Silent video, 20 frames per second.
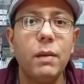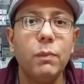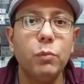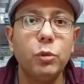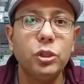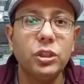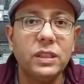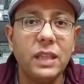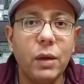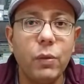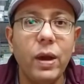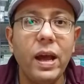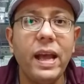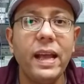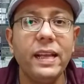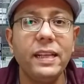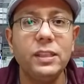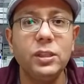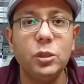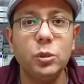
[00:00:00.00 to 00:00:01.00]
مستوى
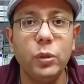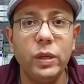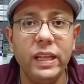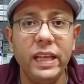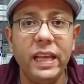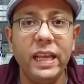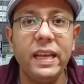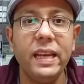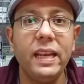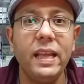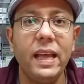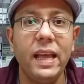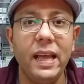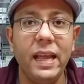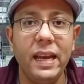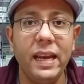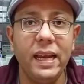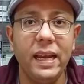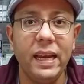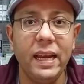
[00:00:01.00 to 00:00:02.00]
انسولين
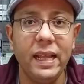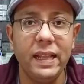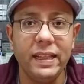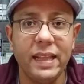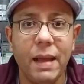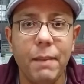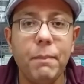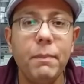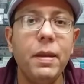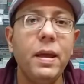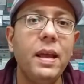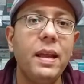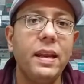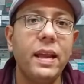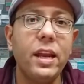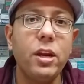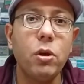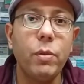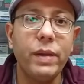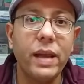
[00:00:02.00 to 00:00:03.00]
الدم
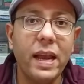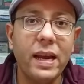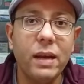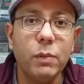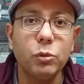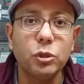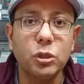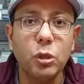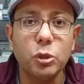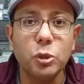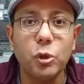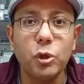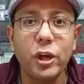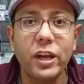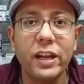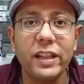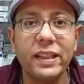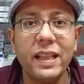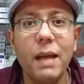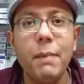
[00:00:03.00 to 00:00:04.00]
لان هو بيقلل مستوى
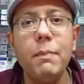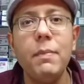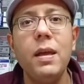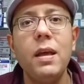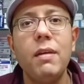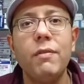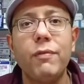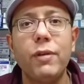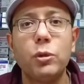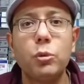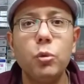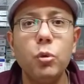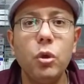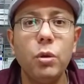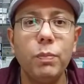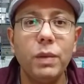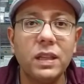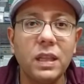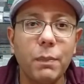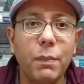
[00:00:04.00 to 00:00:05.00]
سكر الدم
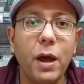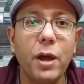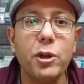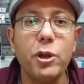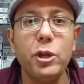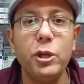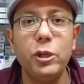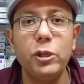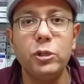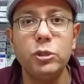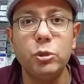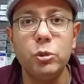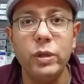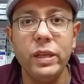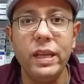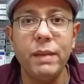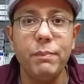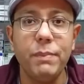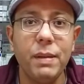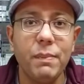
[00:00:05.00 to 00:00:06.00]
فطول ما طبعا
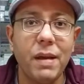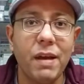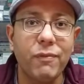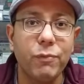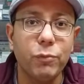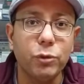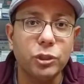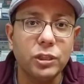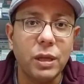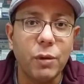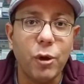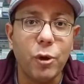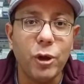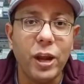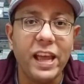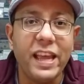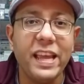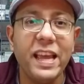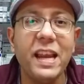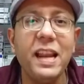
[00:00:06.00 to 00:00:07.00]
الانسولين بيبقى في مستوى
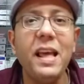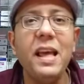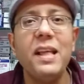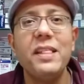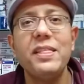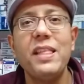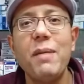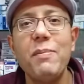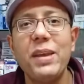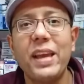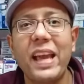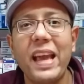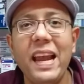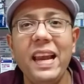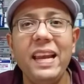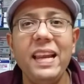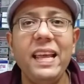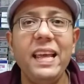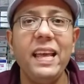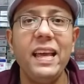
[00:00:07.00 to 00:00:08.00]
قليل ده
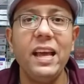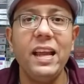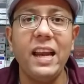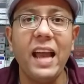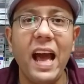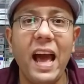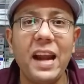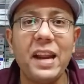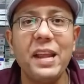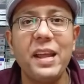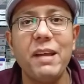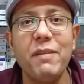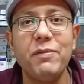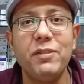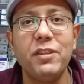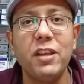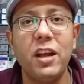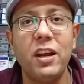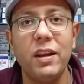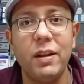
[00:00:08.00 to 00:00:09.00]
بيخلي الحرق
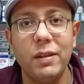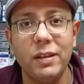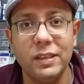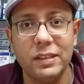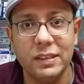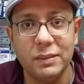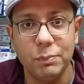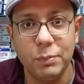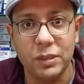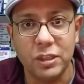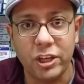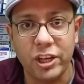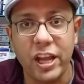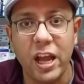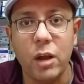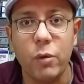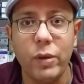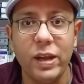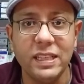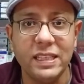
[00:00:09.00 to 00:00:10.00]
يفضل
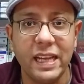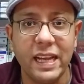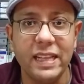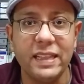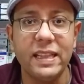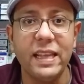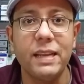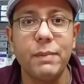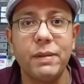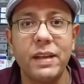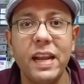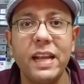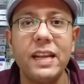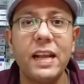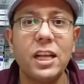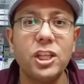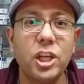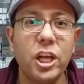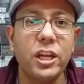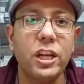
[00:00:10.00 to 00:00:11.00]
بطريقه كويسه جدا يمكن
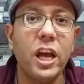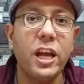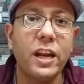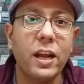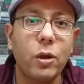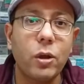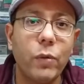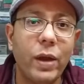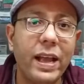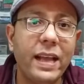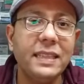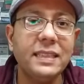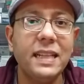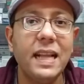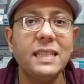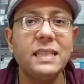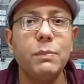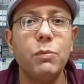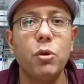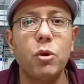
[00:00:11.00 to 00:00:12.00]
احنا عشان نحرق كويس
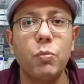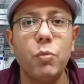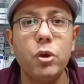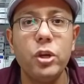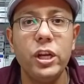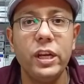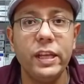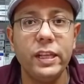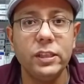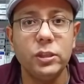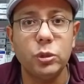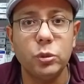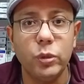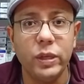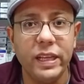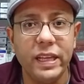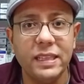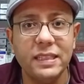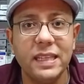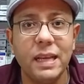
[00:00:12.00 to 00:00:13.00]
لازم هرمون
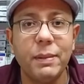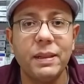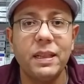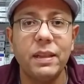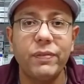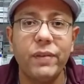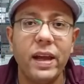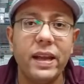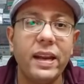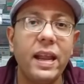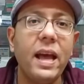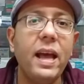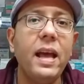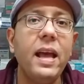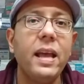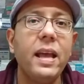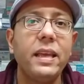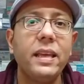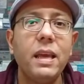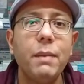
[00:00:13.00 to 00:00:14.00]
الانسولين زي ما اتفقنا
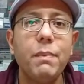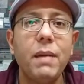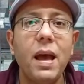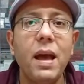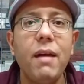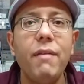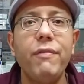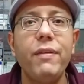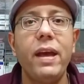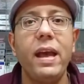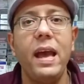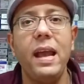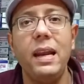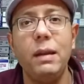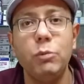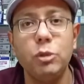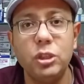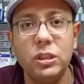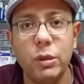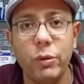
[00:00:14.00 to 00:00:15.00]
يبقى في
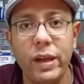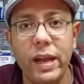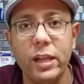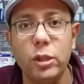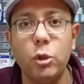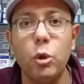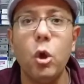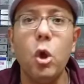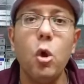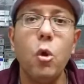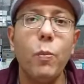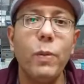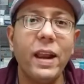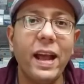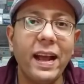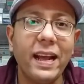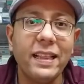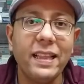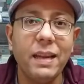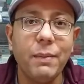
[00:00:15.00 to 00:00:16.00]
اقل مستوياته ومن
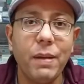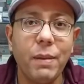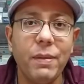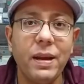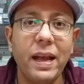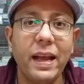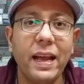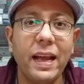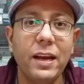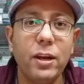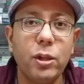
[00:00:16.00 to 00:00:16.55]
الحاجات اللي بيعملها خل